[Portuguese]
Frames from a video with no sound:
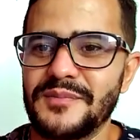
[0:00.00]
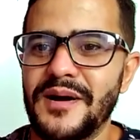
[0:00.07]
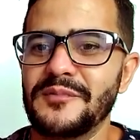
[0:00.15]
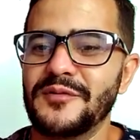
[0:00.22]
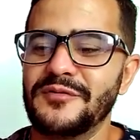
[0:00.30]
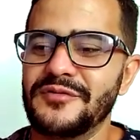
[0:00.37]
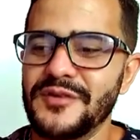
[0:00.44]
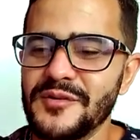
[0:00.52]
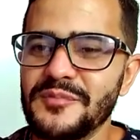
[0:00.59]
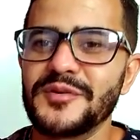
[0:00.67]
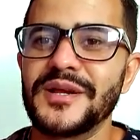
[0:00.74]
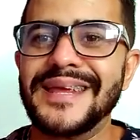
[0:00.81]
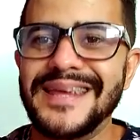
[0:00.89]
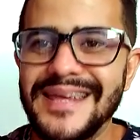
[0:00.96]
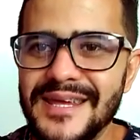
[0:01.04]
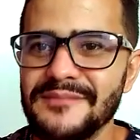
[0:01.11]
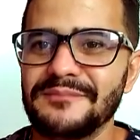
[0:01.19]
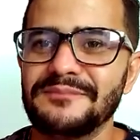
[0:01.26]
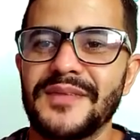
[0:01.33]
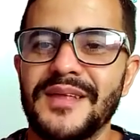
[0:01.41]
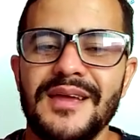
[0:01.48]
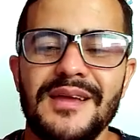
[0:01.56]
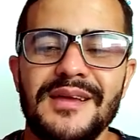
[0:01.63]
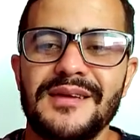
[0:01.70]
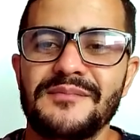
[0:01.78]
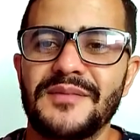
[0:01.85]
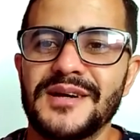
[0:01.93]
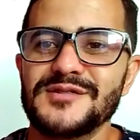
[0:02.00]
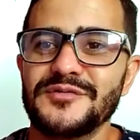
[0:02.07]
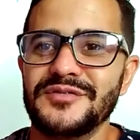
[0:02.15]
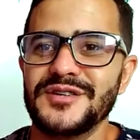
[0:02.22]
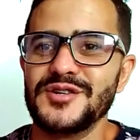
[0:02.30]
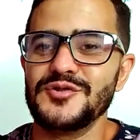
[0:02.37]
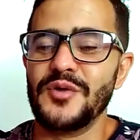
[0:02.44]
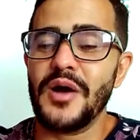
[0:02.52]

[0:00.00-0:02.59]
Eu fico por aqui em mais um vídeo.